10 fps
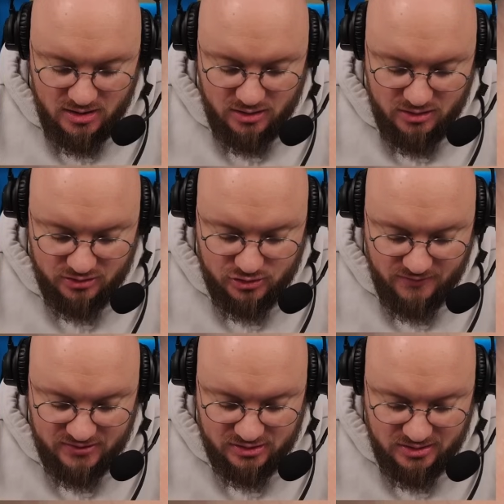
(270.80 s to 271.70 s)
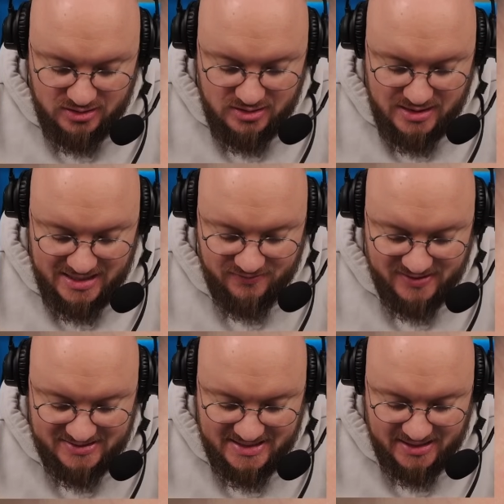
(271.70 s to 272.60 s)
Lorsque votre euh,
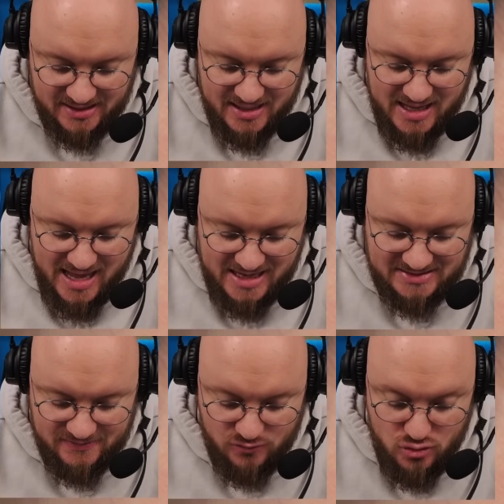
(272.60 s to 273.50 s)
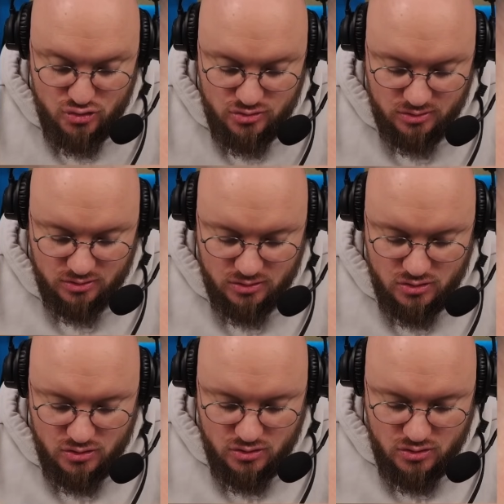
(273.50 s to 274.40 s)
adversaire active une,
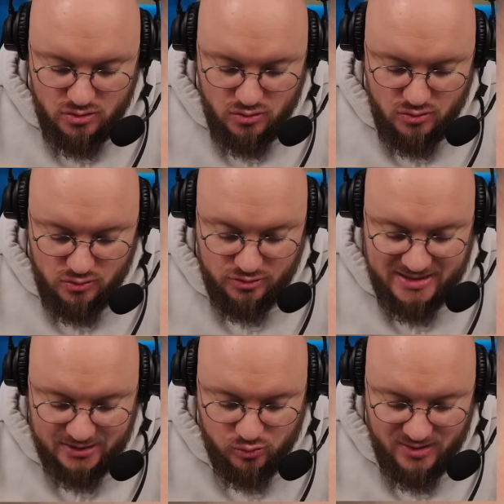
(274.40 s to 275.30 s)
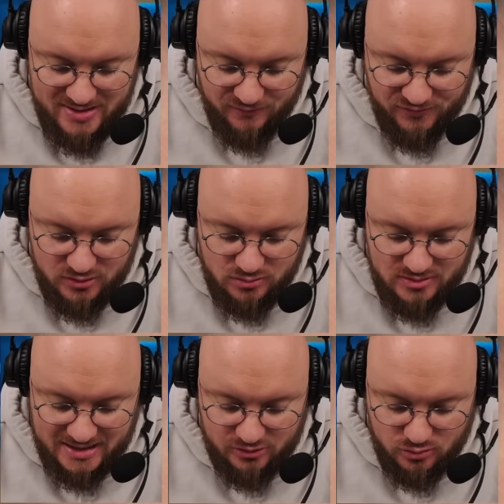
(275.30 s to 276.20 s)
une carte ou un effet de
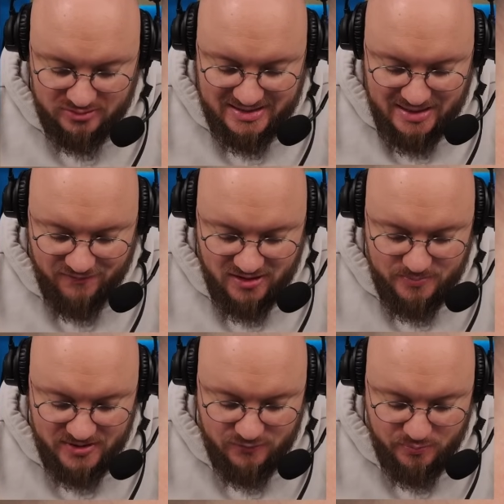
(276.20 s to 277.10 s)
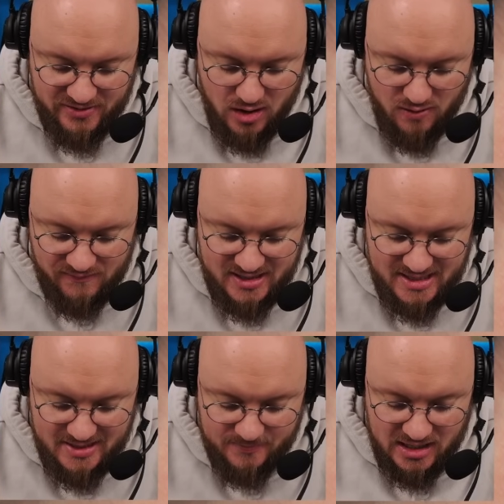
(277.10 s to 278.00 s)
carte sur le terrain, effet rapide, vous pouvez
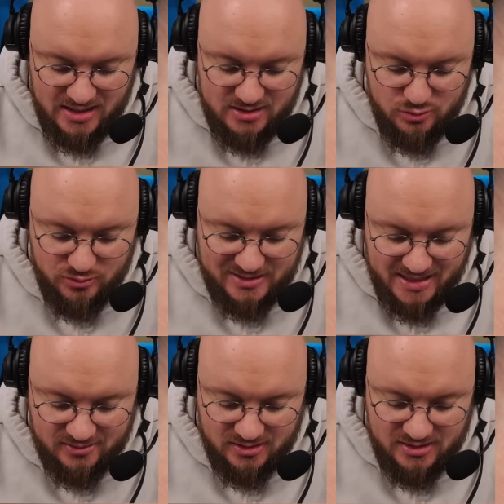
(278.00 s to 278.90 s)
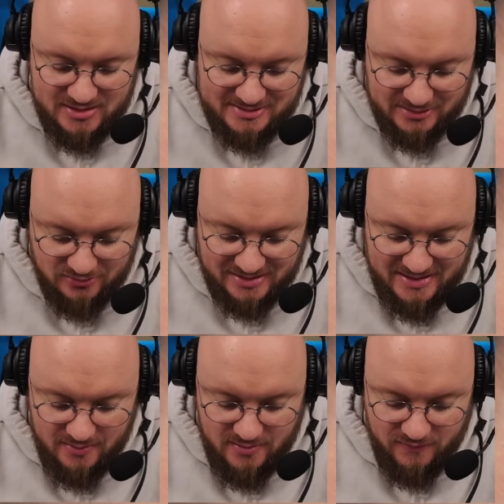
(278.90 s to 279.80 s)
envoyer une carte
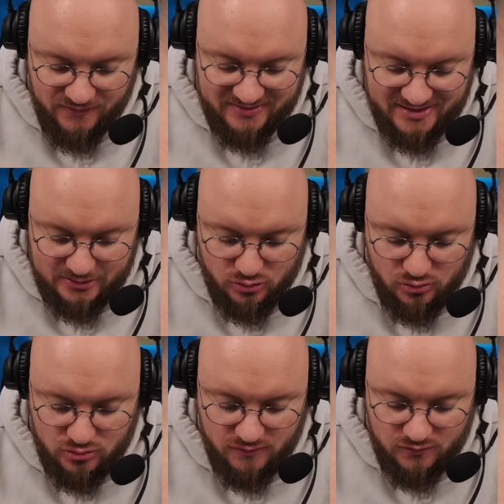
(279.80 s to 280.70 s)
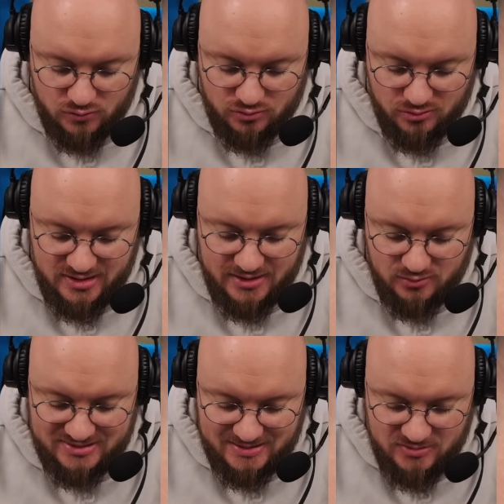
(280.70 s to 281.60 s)
cendrée face recto que vous contrôlez
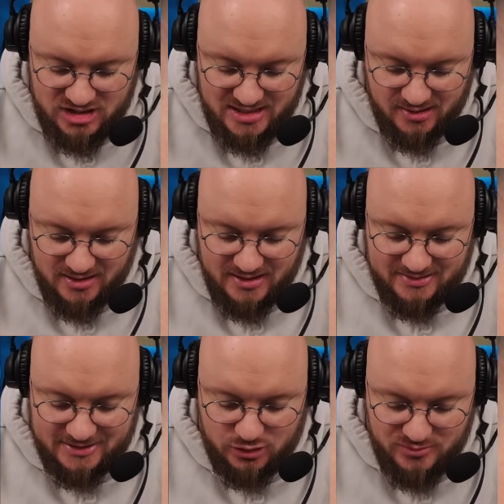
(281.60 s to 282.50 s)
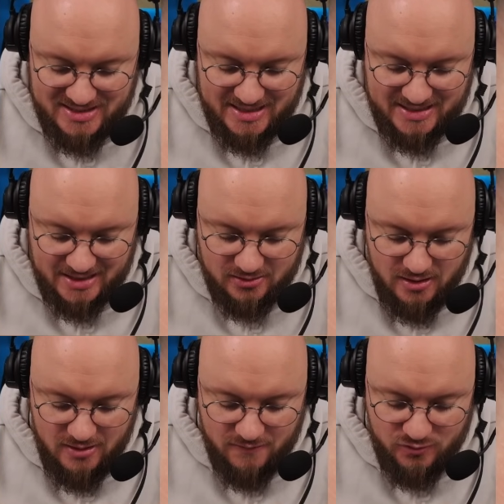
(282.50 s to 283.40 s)
au cimetière. Détruisez la carte.
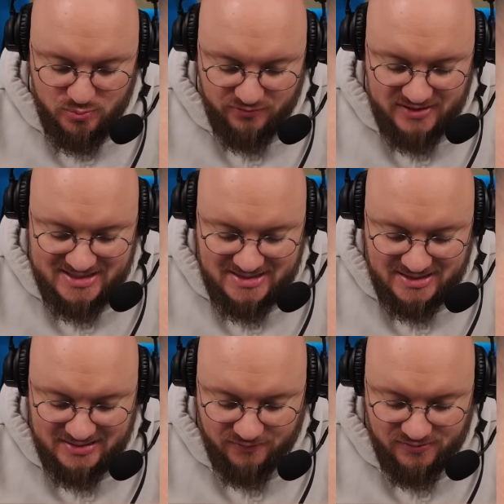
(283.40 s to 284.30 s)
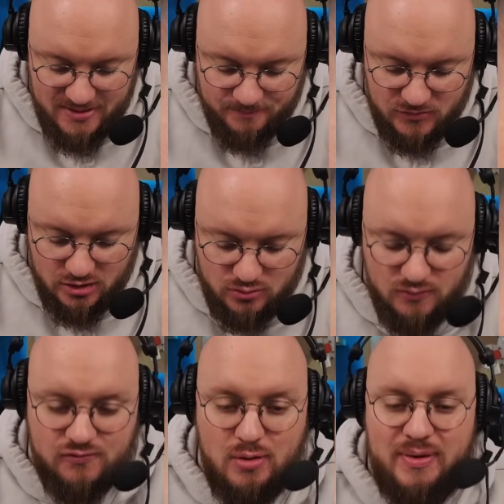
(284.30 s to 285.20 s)
Vous ne pouvez utiliser cet effet
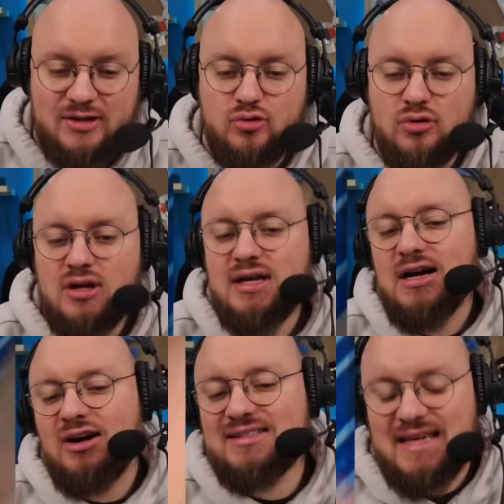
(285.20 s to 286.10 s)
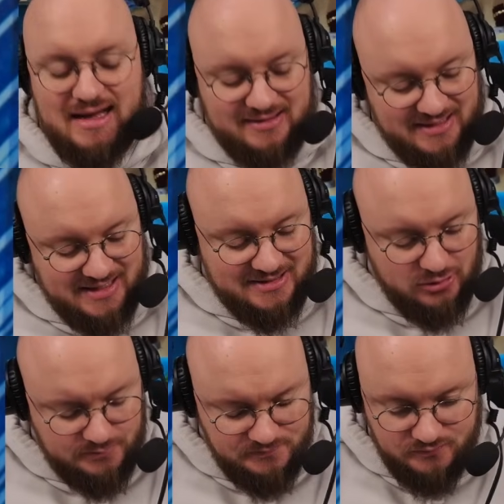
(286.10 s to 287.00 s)
qu'une fois par tour. Alors c'est
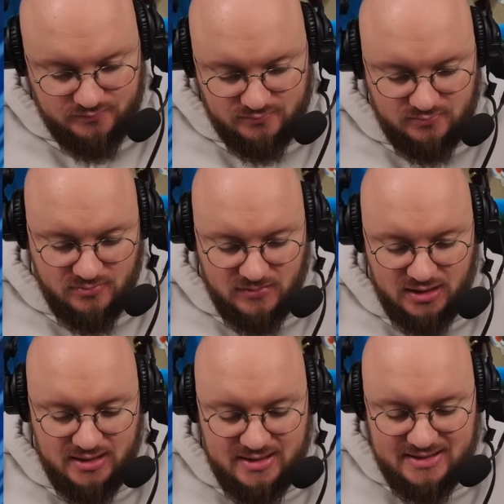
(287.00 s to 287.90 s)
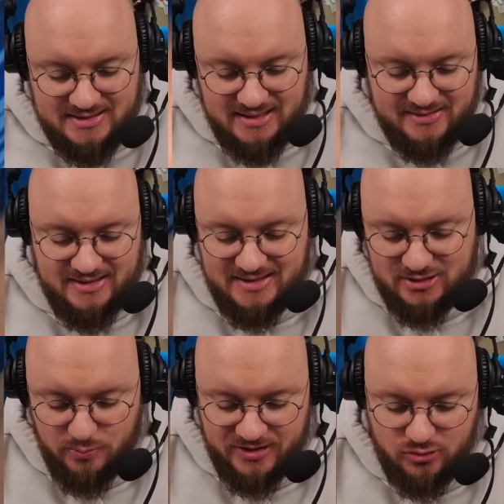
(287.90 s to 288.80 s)
intéressant. C'est
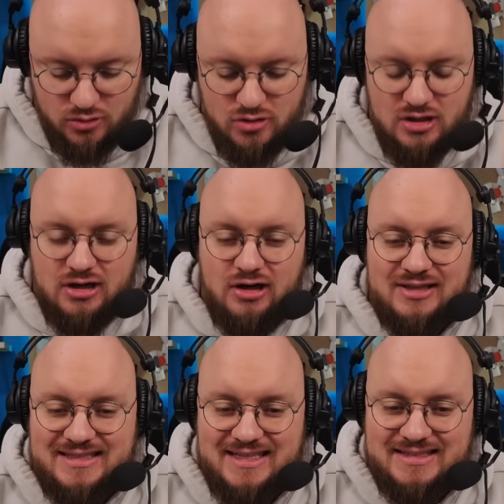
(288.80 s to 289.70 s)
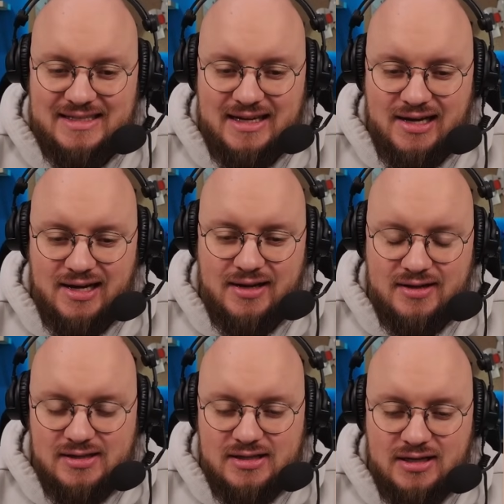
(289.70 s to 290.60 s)
intéressant parce que euh, ça c'est
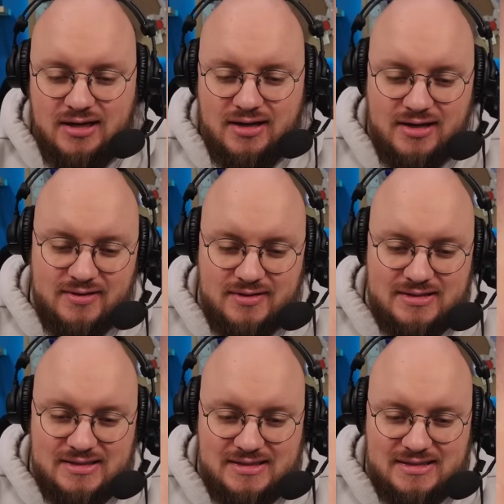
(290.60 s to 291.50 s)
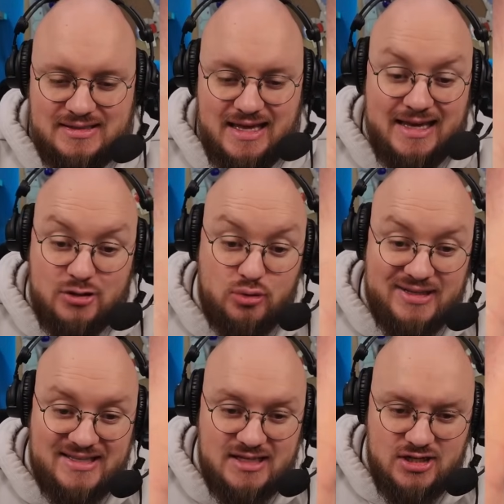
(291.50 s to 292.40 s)
un... Euh, c'est exclu
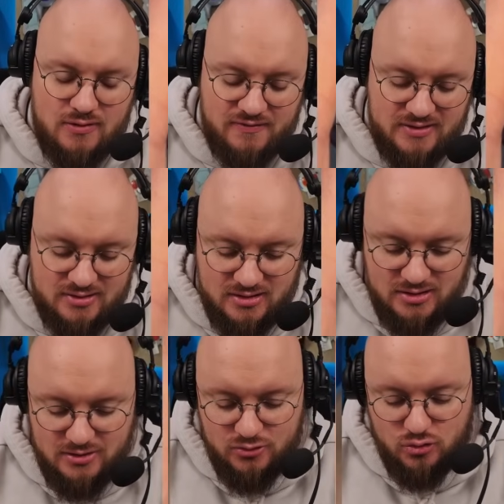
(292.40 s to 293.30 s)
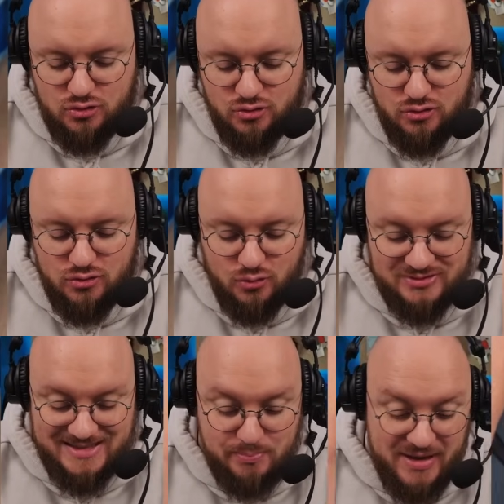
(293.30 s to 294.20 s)
TCG en fait. Donc euh, on ne
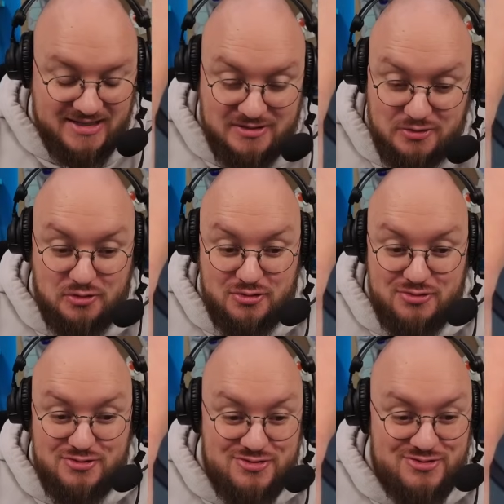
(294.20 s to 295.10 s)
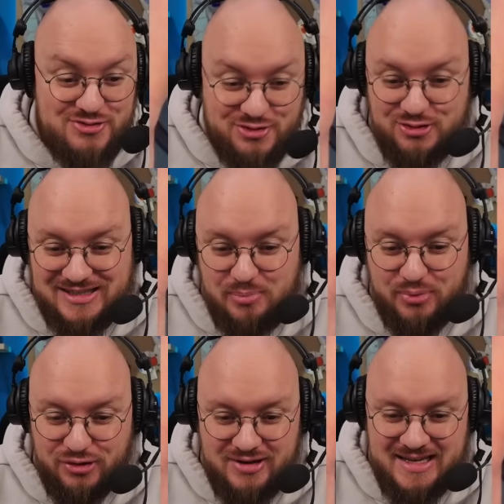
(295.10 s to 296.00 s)
sait pas ce que, ce que ça
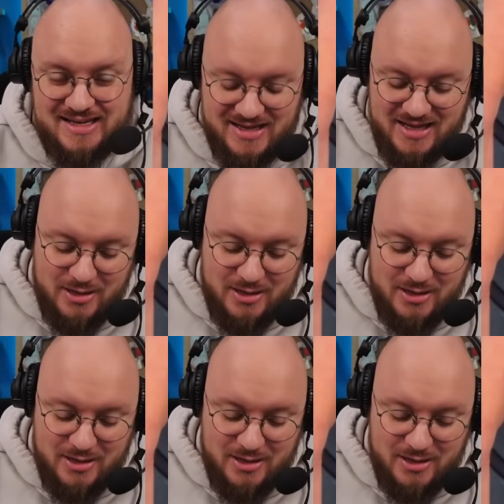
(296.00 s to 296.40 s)
peut donner.